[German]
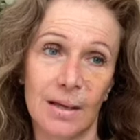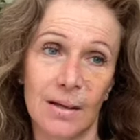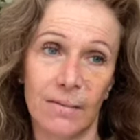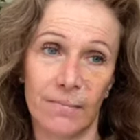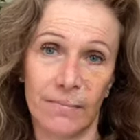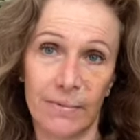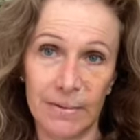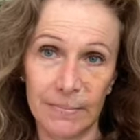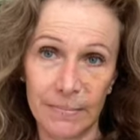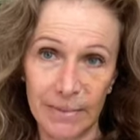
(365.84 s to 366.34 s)

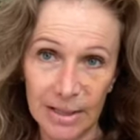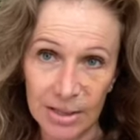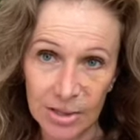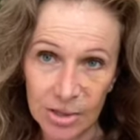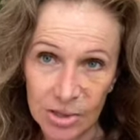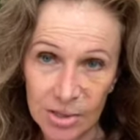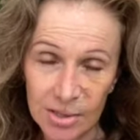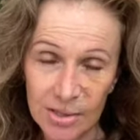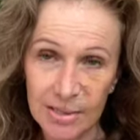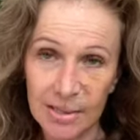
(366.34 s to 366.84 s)
Wenn
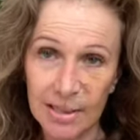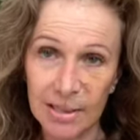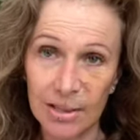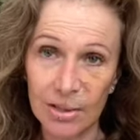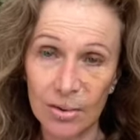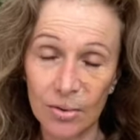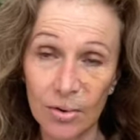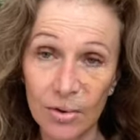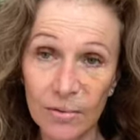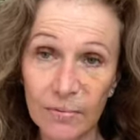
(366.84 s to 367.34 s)
Menschen
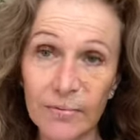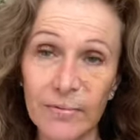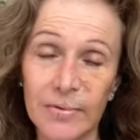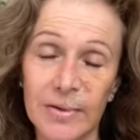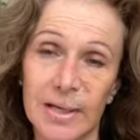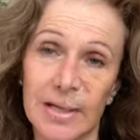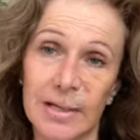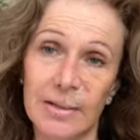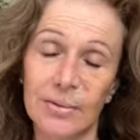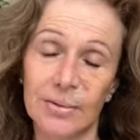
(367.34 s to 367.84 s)
sich
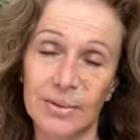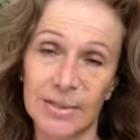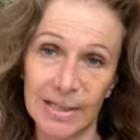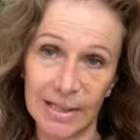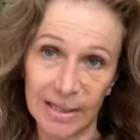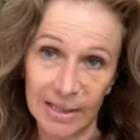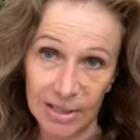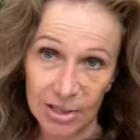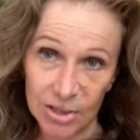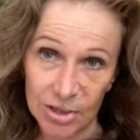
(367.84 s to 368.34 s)
öffnen und
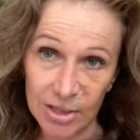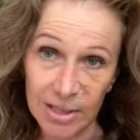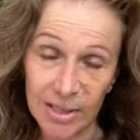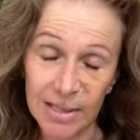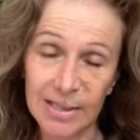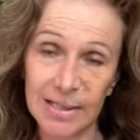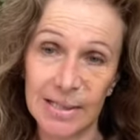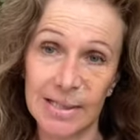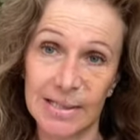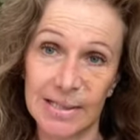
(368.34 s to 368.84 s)
ihre
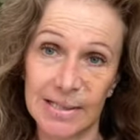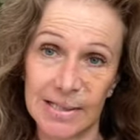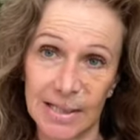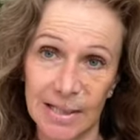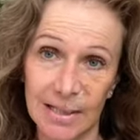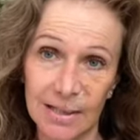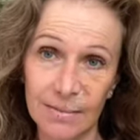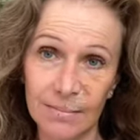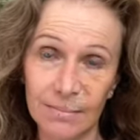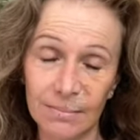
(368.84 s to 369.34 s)
Geschichte
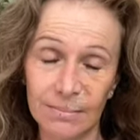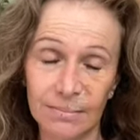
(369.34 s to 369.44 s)
erzählen,